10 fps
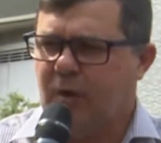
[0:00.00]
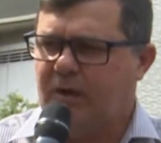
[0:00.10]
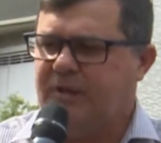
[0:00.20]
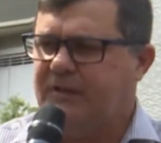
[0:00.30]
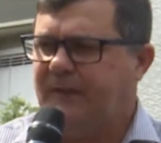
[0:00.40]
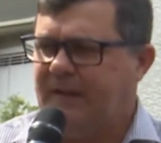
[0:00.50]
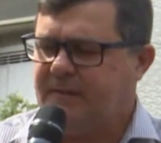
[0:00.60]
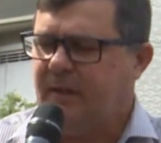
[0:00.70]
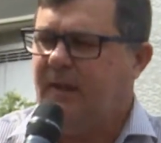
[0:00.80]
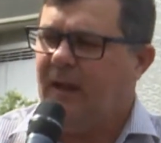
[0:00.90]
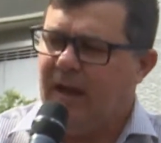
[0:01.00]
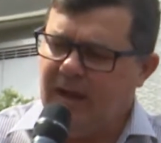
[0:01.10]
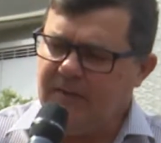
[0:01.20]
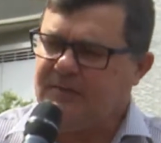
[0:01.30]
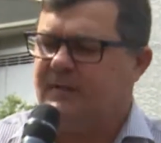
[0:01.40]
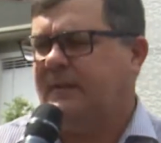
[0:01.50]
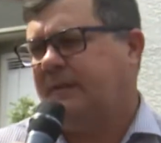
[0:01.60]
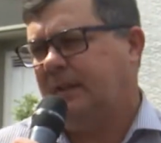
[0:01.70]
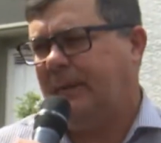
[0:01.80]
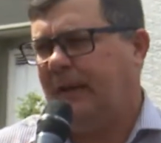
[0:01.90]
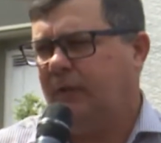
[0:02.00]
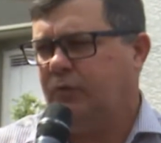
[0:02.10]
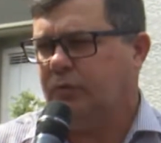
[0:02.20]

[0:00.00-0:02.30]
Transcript: do recapeamento como morador do